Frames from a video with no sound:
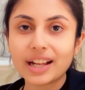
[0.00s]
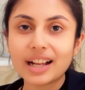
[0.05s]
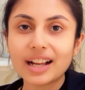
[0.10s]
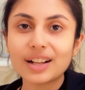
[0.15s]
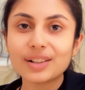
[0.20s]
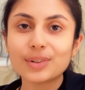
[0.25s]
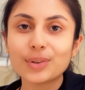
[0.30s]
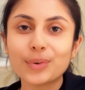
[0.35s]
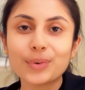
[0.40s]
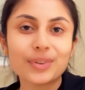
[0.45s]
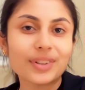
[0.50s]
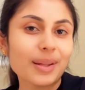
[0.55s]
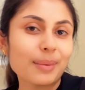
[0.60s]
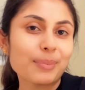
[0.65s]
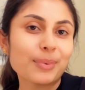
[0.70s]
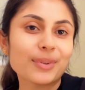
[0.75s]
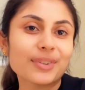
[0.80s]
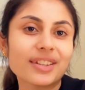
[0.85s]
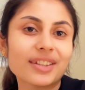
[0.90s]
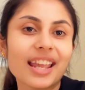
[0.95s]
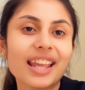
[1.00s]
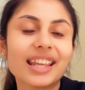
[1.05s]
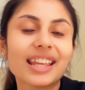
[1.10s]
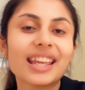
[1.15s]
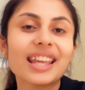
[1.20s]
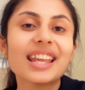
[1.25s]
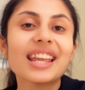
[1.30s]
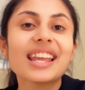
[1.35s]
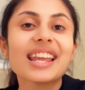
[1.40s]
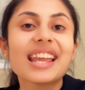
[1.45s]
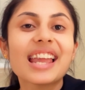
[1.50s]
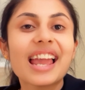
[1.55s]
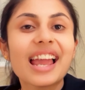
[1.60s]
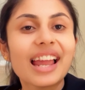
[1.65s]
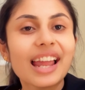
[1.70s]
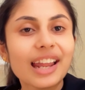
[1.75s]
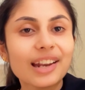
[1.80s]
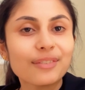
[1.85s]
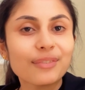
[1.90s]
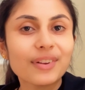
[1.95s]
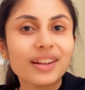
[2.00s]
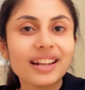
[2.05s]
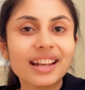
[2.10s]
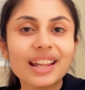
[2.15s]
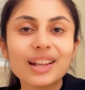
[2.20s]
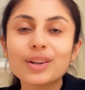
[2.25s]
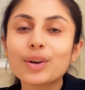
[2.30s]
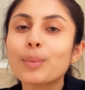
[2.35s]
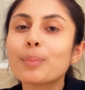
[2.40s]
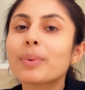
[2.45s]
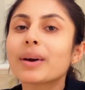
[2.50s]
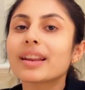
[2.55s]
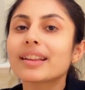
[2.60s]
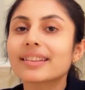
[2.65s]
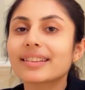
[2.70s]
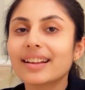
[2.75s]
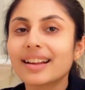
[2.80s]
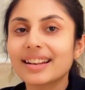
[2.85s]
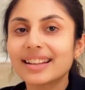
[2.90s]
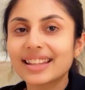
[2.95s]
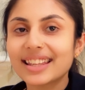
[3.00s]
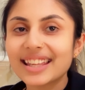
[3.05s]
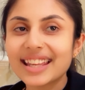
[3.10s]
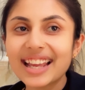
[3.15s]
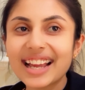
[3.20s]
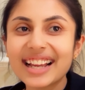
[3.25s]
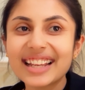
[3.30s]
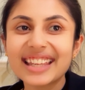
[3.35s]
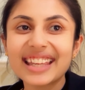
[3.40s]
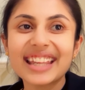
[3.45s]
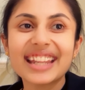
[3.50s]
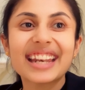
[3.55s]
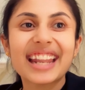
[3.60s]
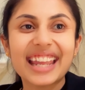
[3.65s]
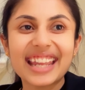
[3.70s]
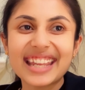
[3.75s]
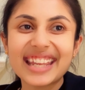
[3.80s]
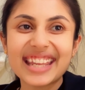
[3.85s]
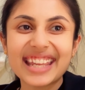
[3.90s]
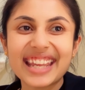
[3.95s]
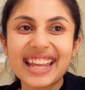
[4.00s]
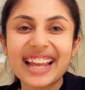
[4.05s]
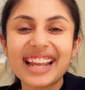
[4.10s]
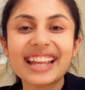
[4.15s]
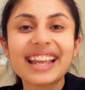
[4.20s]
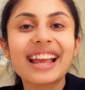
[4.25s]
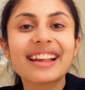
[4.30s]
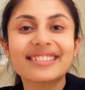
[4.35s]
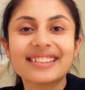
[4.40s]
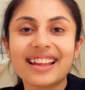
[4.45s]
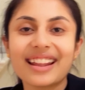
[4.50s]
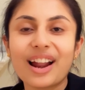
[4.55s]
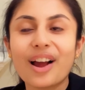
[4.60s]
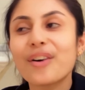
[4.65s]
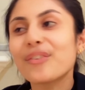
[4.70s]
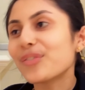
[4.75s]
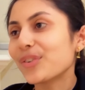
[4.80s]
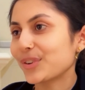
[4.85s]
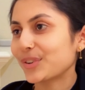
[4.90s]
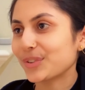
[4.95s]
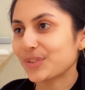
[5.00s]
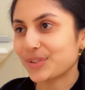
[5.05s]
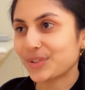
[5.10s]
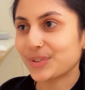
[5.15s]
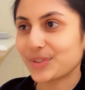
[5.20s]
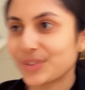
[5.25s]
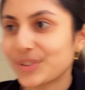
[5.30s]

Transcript: का तो उनसे पूछते हैं कि एडविक ने इनको परेशान किया कि नहीं किया कैसा रहा फोटोशूट